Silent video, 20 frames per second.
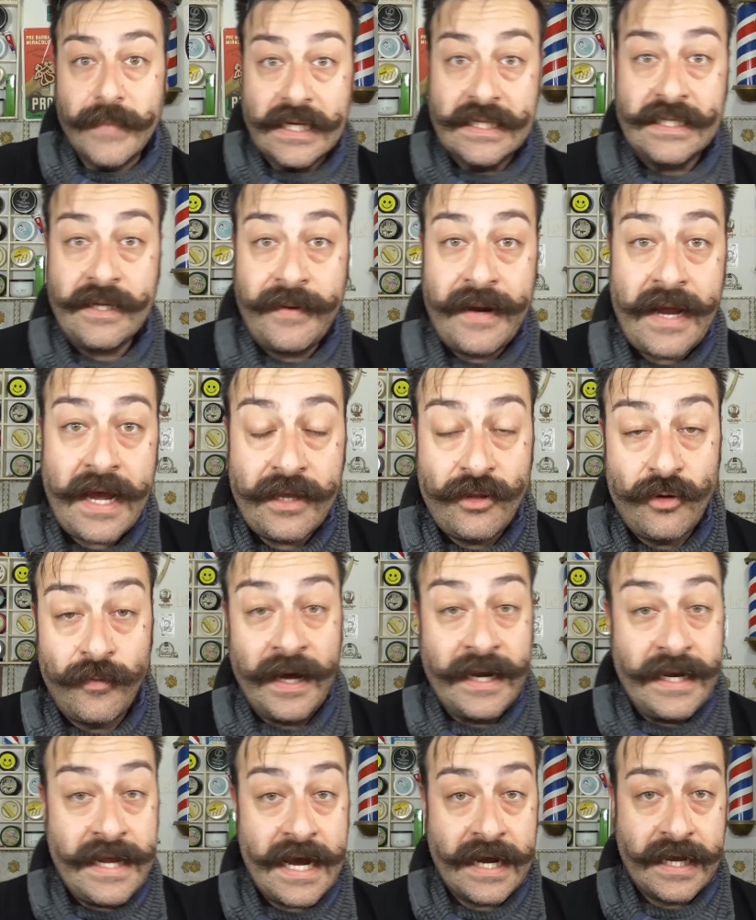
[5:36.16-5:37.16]
saprai
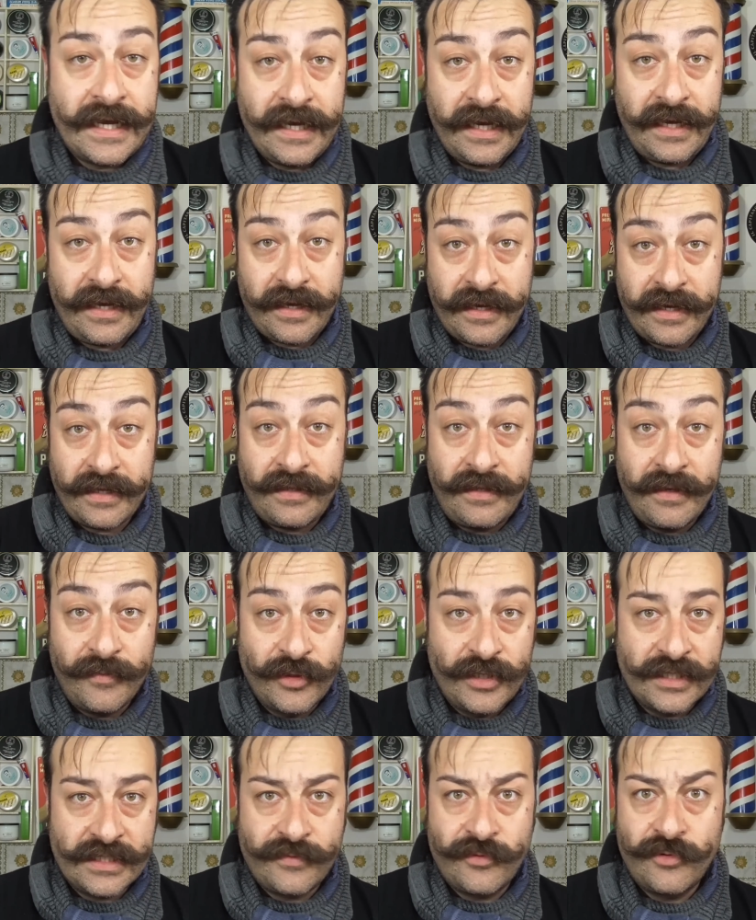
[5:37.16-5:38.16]
domani anche che
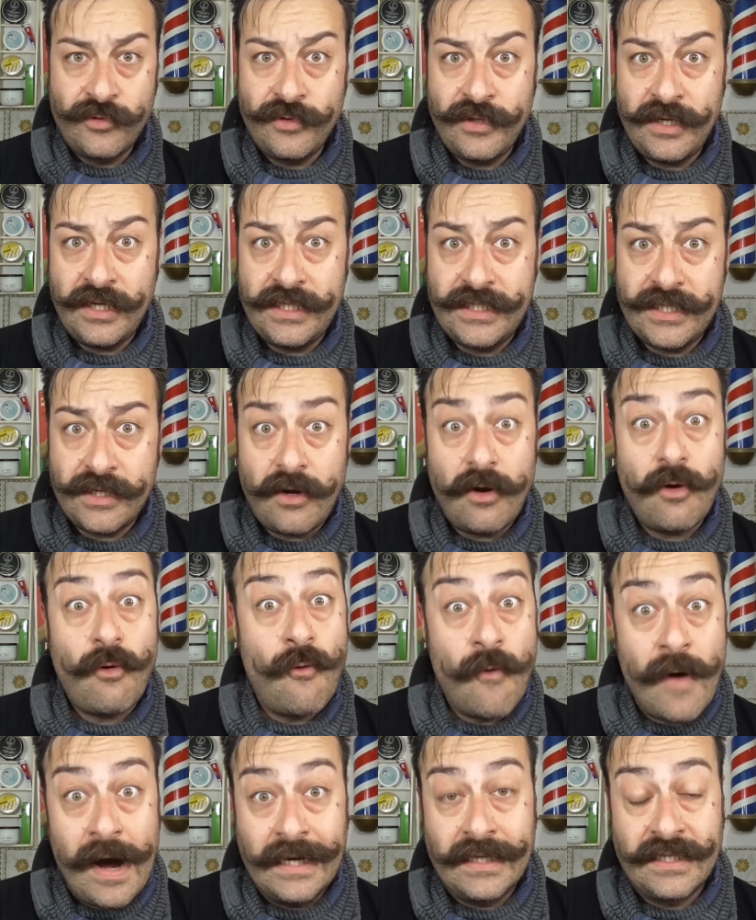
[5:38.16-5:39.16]
tipo di sapone utilizzerò,
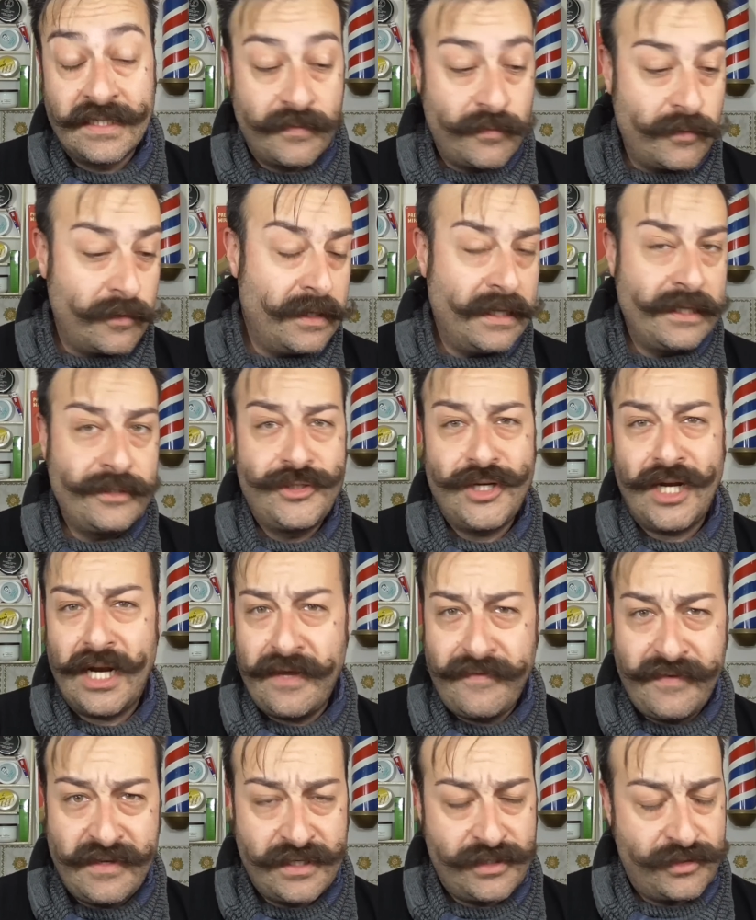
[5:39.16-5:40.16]
quale sapone, già
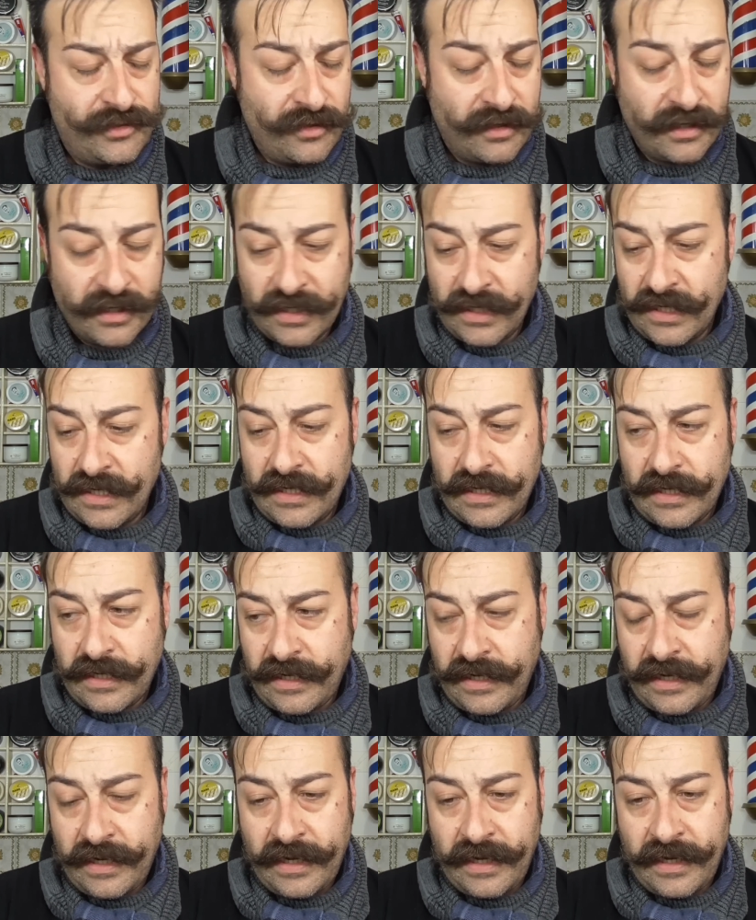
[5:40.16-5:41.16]
l'hai visto
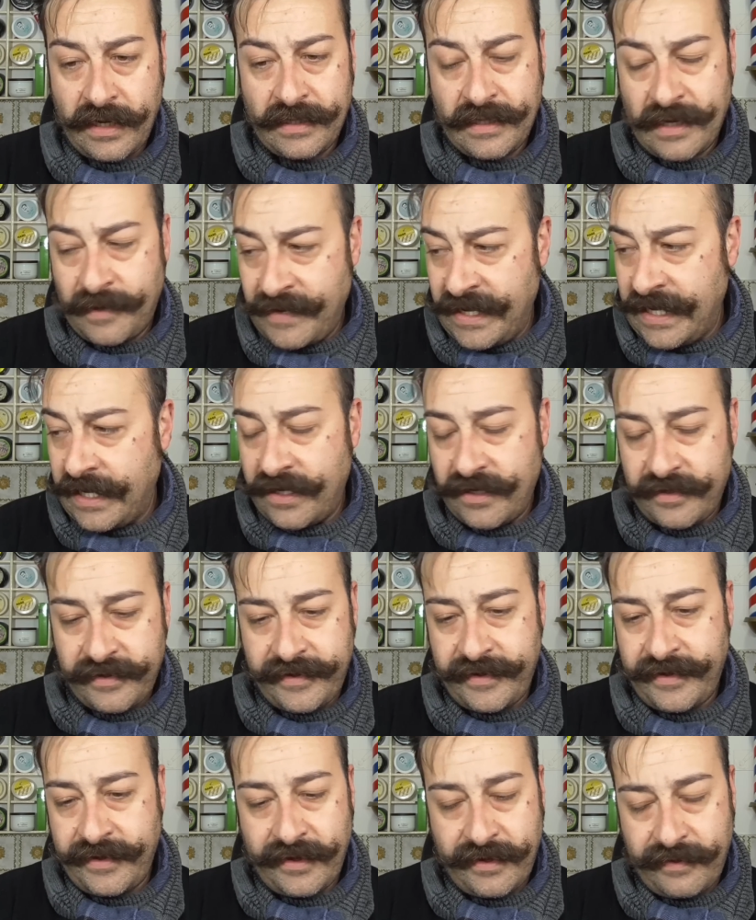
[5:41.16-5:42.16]
eh, da me,
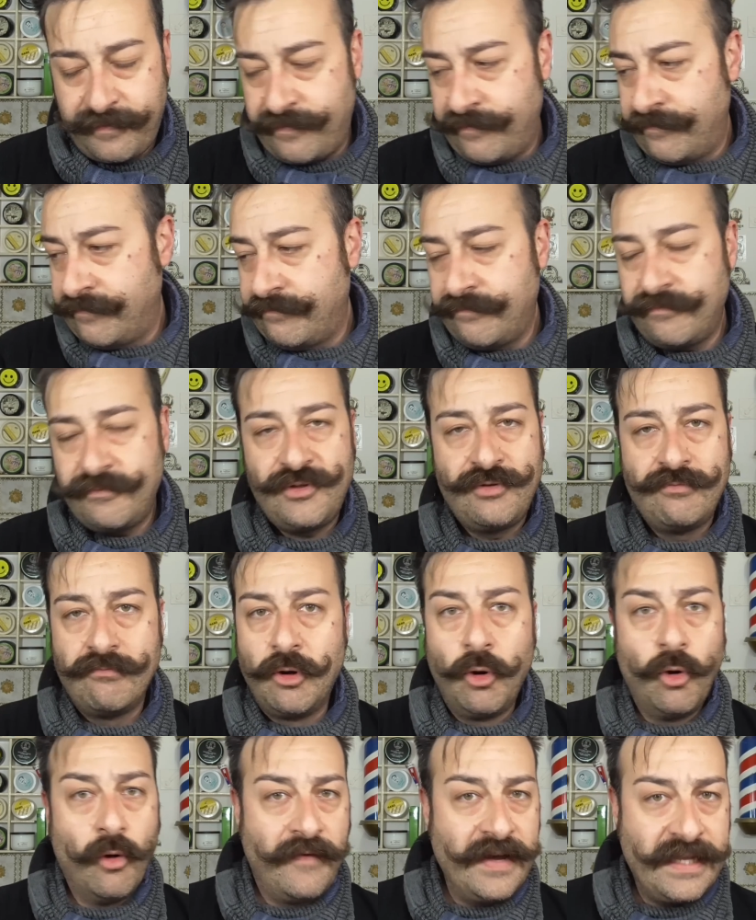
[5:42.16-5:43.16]
eh,
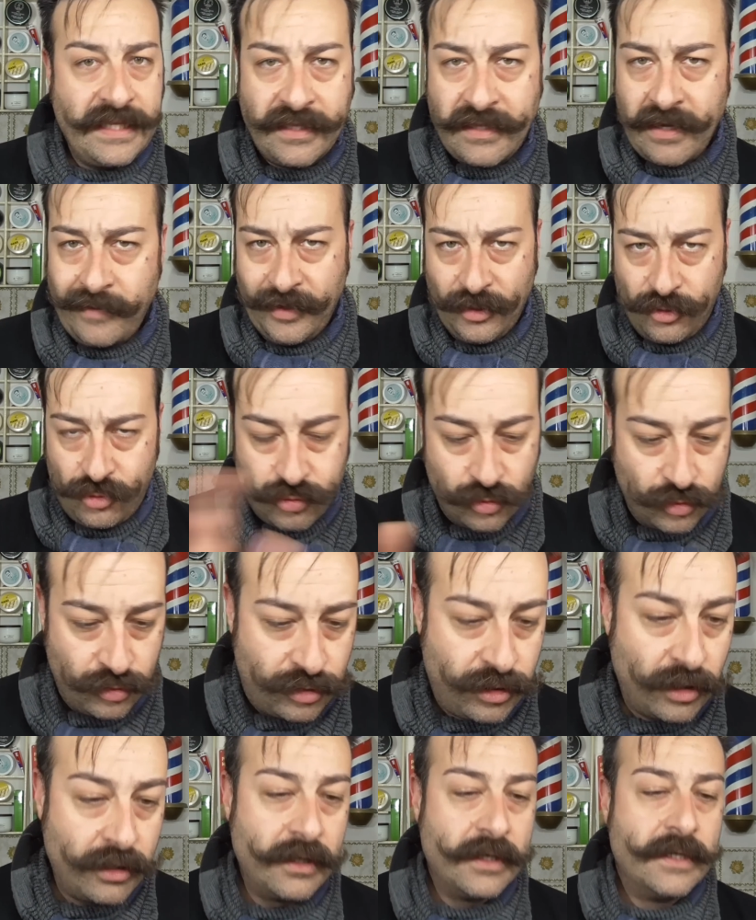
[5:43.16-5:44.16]
lo vedi
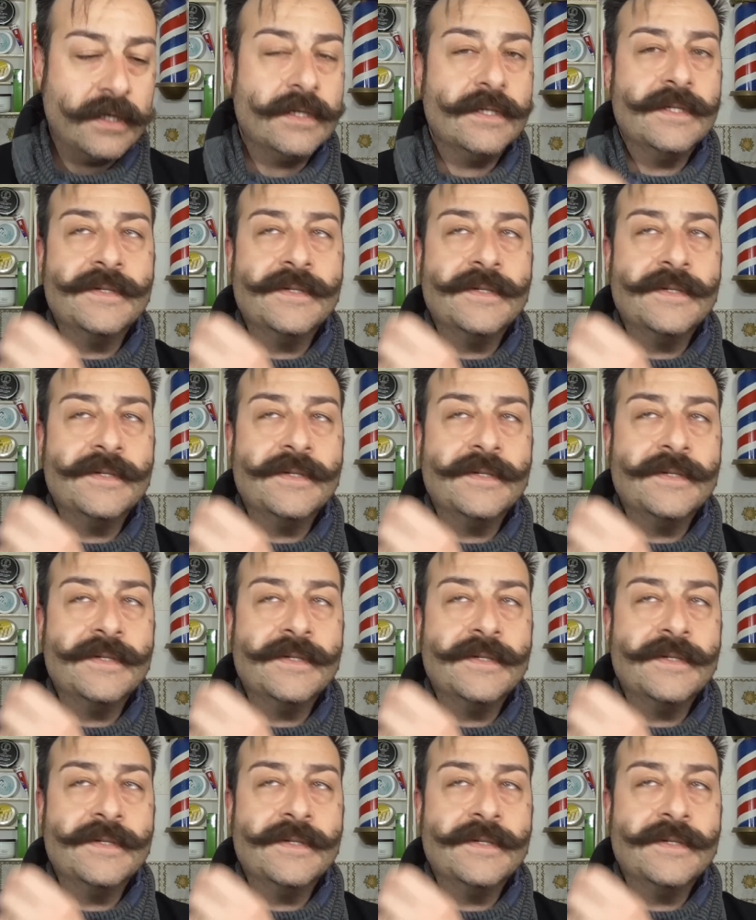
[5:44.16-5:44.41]
dappertutto,